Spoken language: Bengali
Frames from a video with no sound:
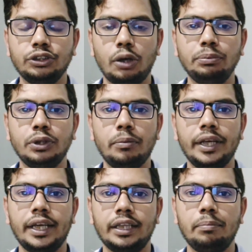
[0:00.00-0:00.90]
সব
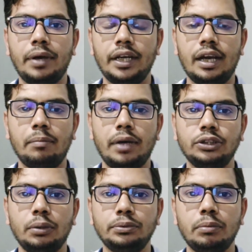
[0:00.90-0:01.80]
সময় খেতে পারি না বা
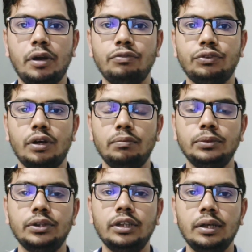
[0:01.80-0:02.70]
সব সময়
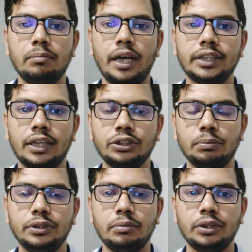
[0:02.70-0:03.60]
ফলমূল বা
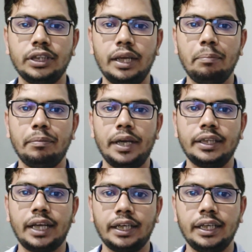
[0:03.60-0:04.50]
শাকসবজির মধ্যে
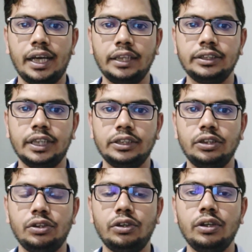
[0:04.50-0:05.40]
পেয়ে থাকি না
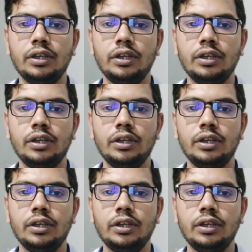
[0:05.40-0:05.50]
সেজন্য